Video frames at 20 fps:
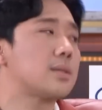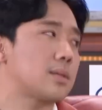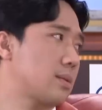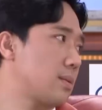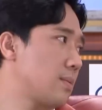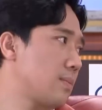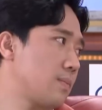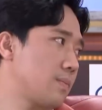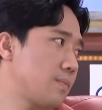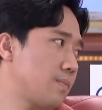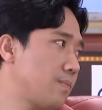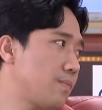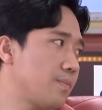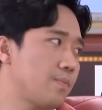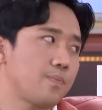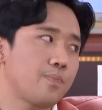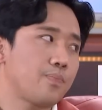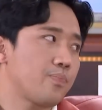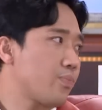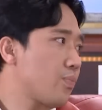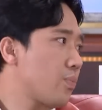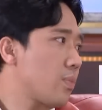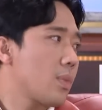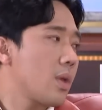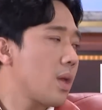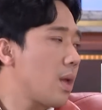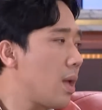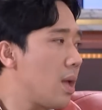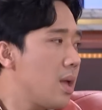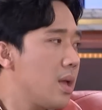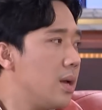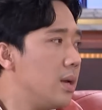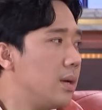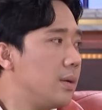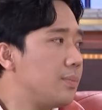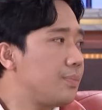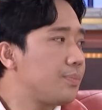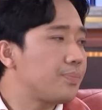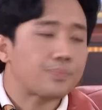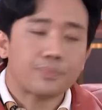nhưng mặc vô sẽ không đẹp,
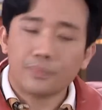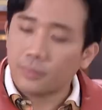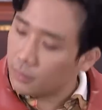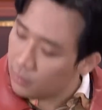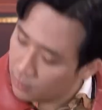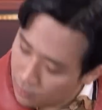không